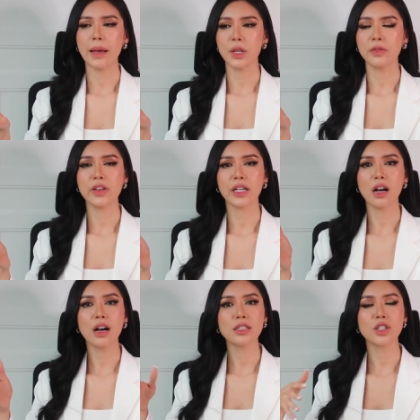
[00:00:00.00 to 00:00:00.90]
làm những việc
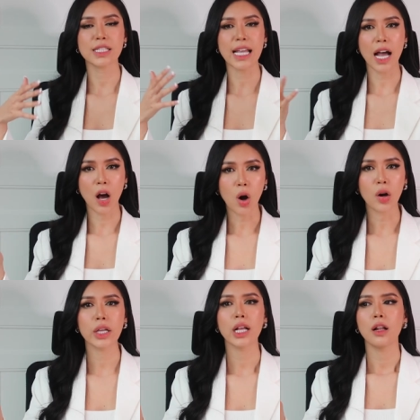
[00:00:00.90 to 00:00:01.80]
có ích cho xã
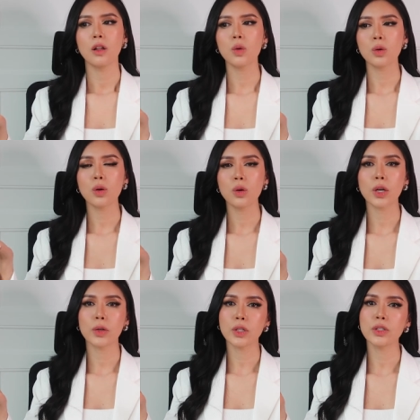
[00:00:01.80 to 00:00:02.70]
hội luôn luôn
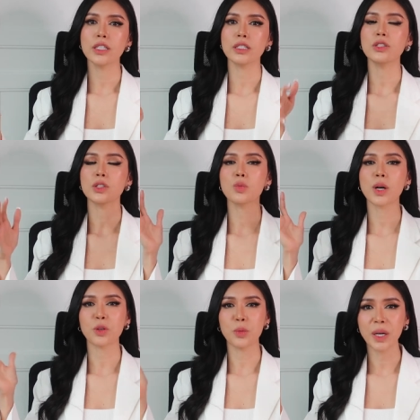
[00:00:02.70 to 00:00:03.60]
yêu thương những người xung
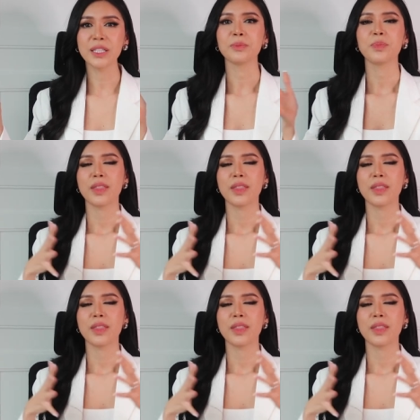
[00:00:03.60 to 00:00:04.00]
quanh của mình